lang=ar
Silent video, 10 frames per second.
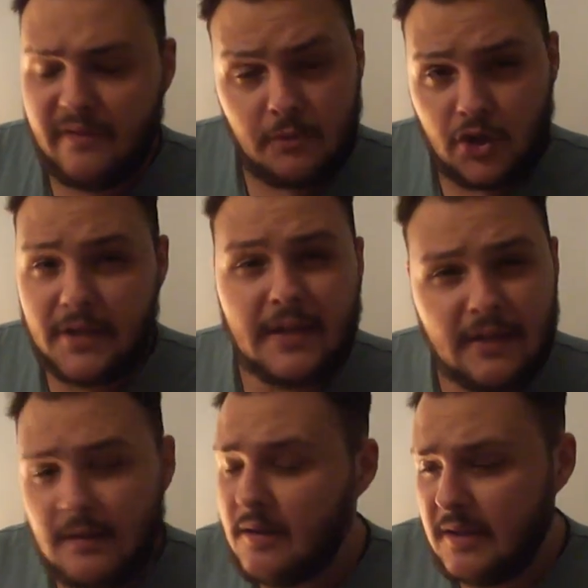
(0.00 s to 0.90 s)
فيلم
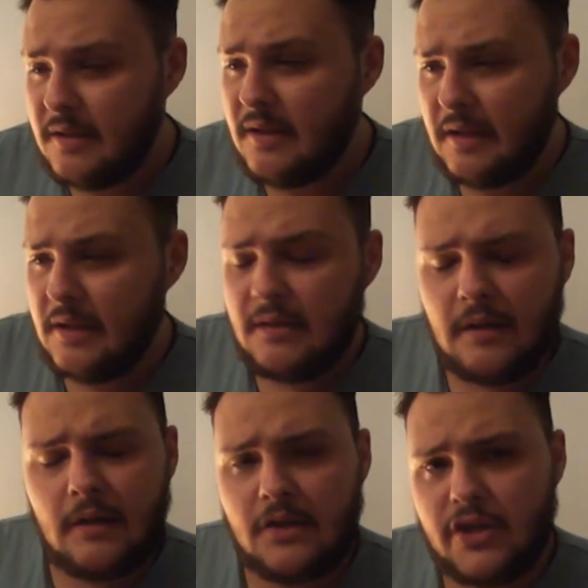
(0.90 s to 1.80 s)
شاينينج جدا جدا
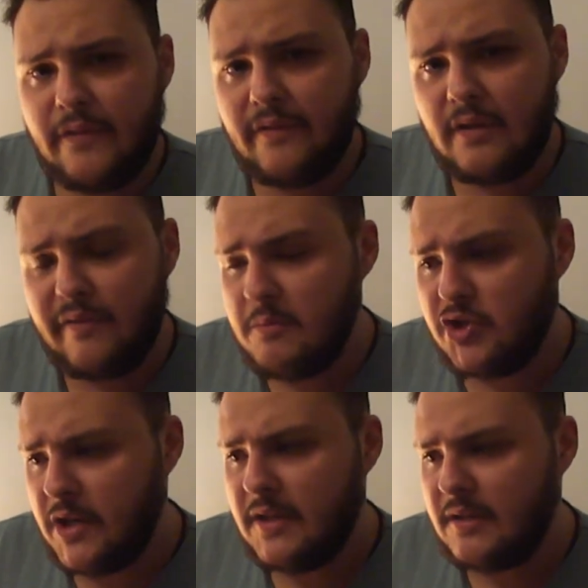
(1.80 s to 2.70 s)
جدا انا شايف ان
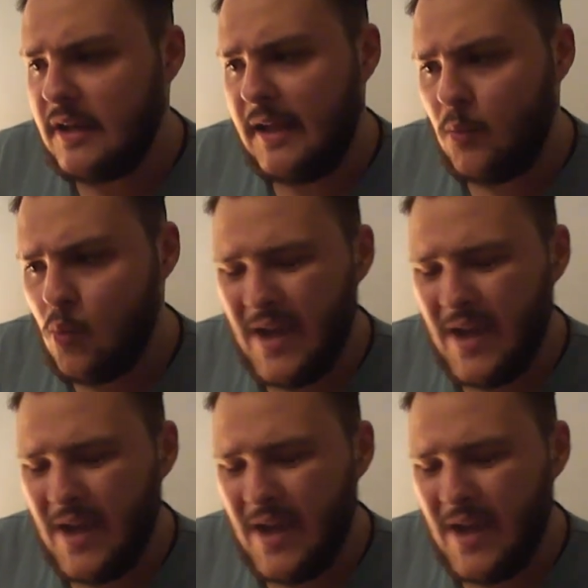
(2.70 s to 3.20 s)
فيلم شاينينج ده كان